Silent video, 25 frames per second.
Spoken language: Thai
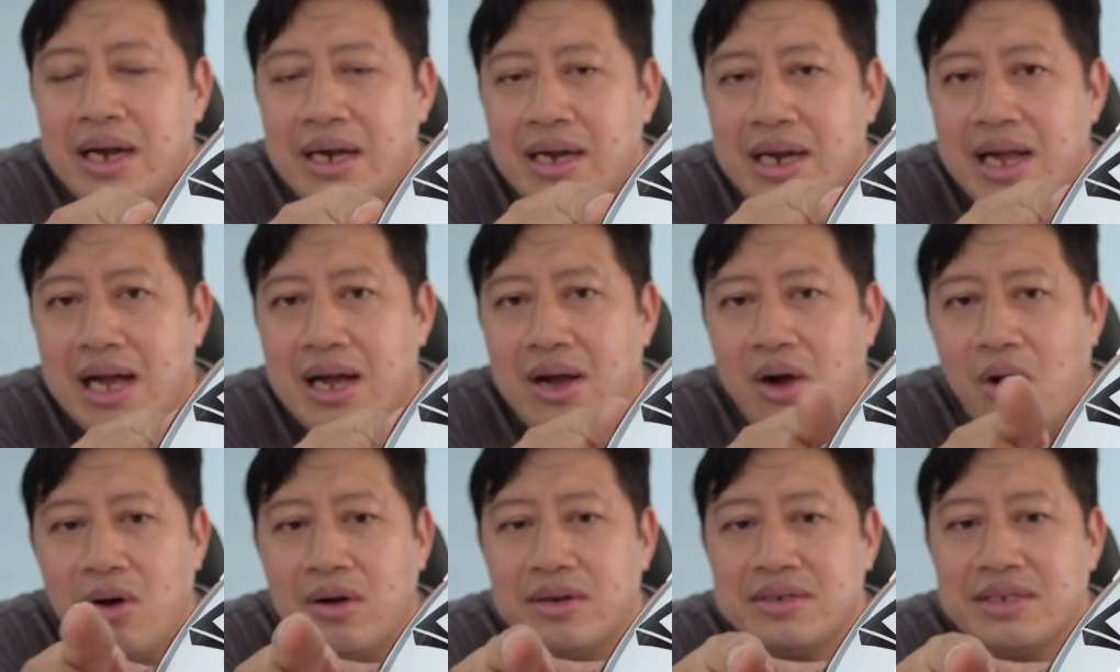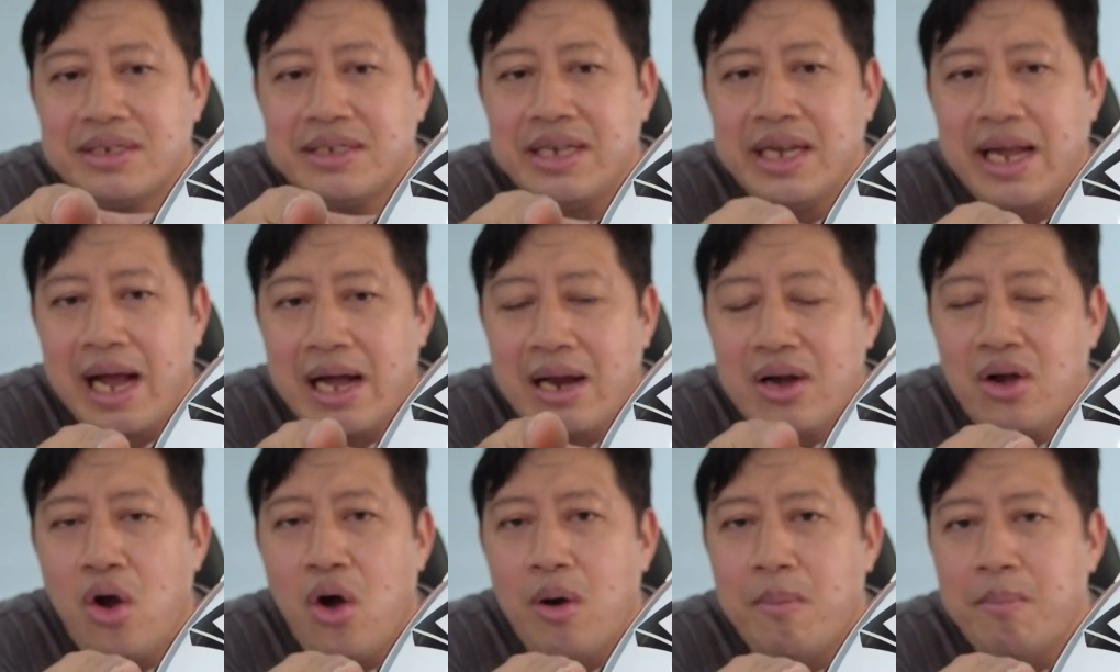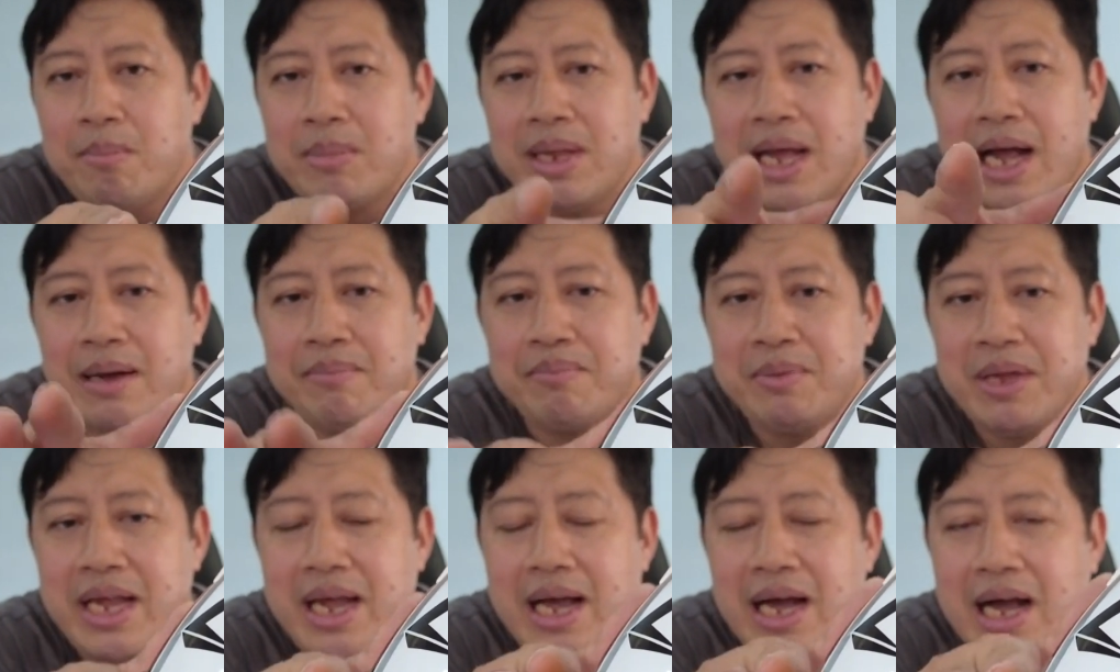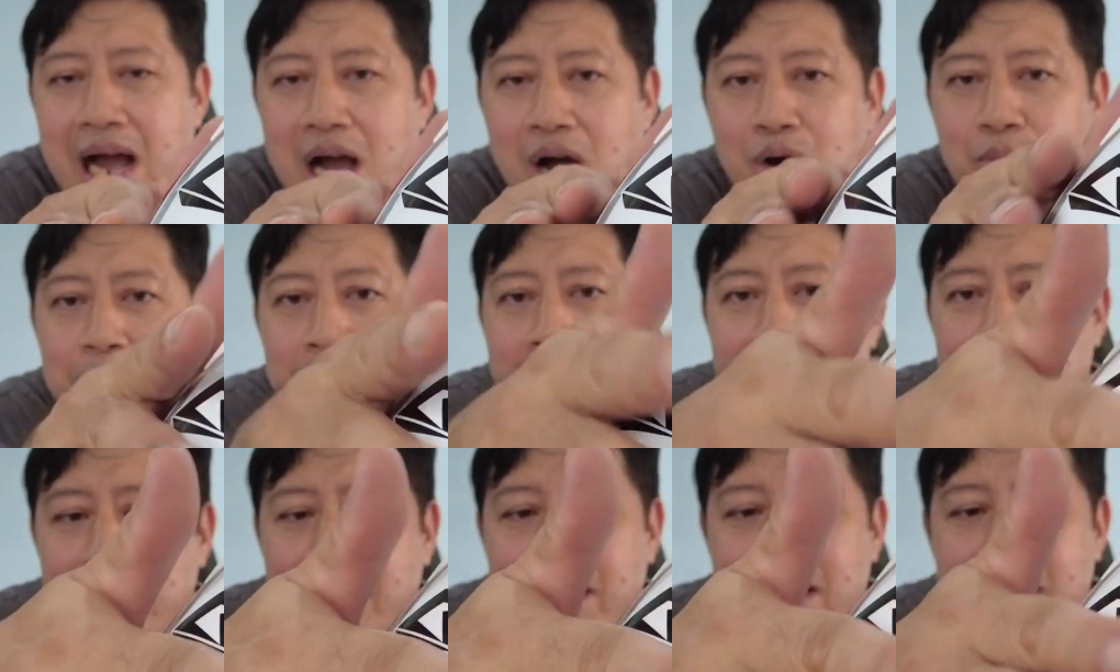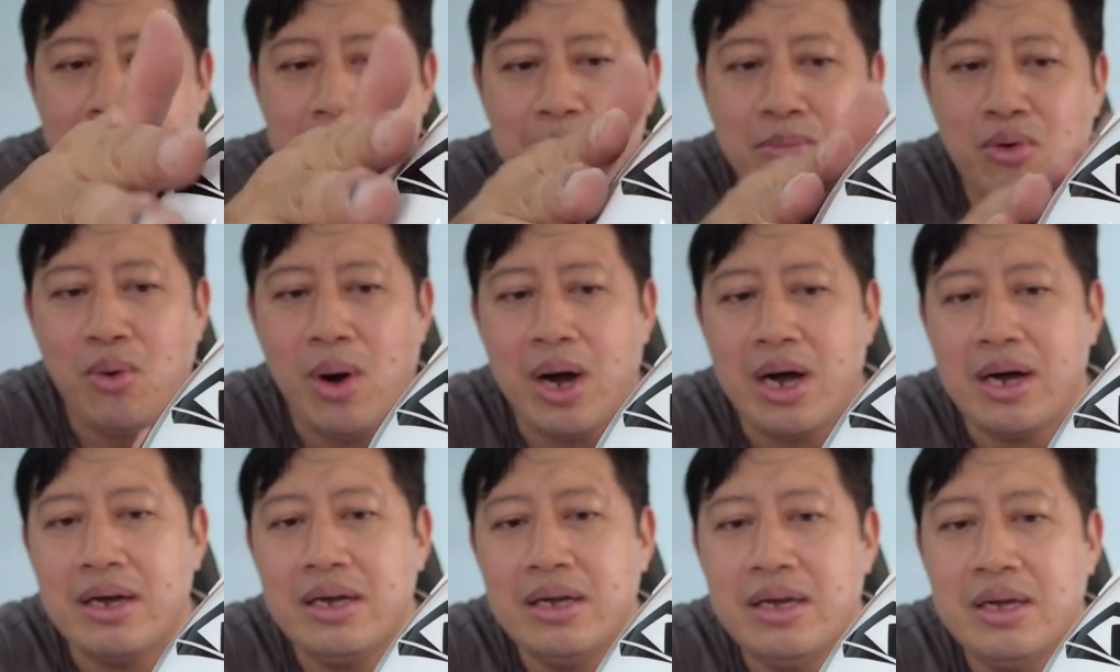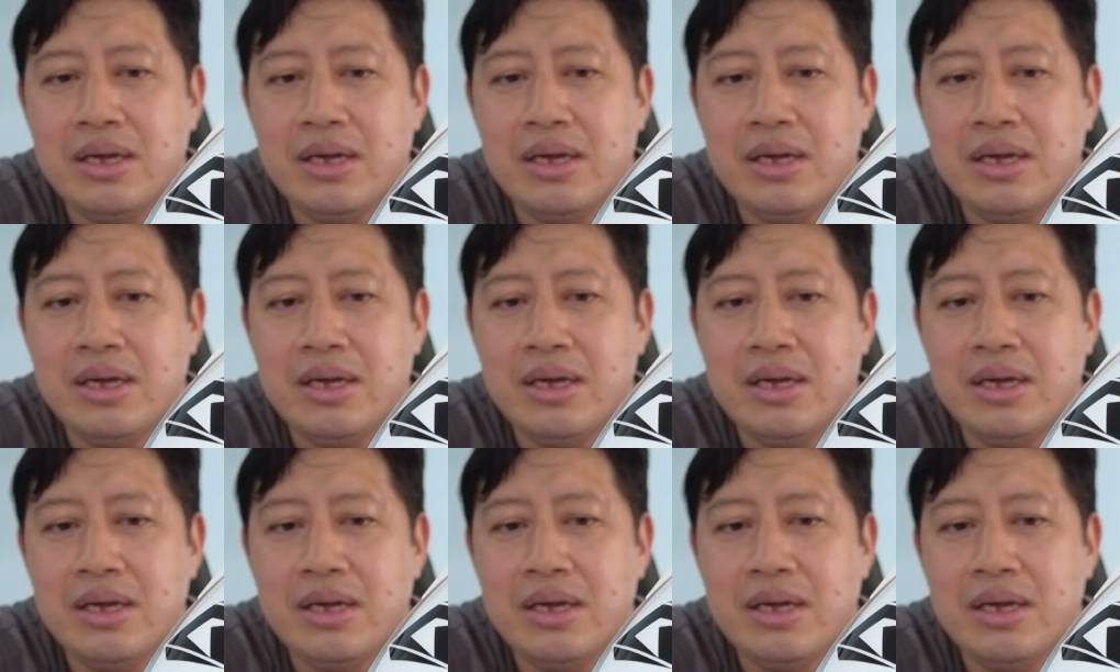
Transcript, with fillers: เรื่องของเสียงลมนะครับ ที่จะเข้าไปภายในหมวก